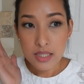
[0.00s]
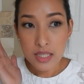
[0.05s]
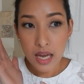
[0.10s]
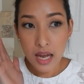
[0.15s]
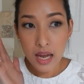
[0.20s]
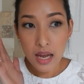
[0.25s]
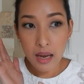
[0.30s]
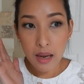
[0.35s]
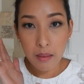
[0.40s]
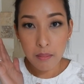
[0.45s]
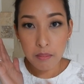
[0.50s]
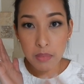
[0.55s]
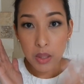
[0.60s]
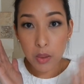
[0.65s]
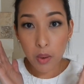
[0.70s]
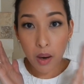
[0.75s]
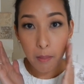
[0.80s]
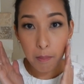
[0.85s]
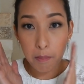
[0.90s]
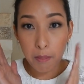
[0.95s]
จะมี
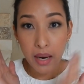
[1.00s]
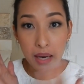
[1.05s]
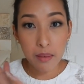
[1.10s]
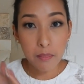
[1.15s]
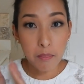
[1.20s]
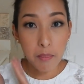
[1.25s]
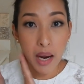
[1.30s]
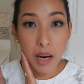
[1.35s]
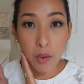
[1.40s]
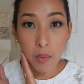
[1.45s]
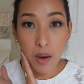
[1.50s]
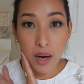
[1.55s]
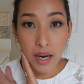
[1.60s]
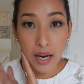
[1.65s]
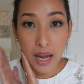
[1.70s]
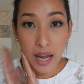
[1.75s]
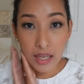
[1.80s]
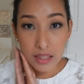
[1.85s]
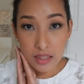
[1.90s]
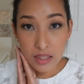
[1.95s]
ความมันมากกว่า
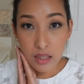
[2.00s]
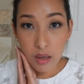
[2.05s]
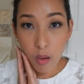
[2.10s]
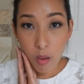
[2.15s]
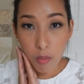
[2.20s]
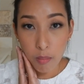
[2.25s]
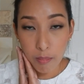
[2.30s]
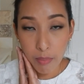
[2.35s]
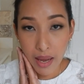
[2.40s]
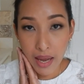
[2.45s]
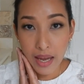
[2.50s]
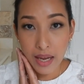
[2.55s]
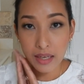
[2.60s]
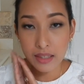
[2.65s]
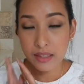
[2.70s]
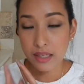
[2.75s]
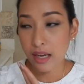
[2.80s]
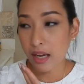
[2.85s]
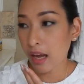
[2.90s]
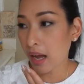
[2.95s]
ข้างที่ลงแป้ง
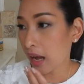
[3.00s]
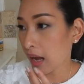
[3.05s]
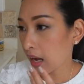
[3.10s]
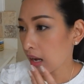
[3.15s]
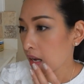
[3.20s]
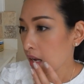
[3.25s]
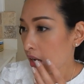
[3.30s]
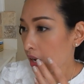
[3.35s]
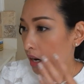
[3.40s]
นะคะ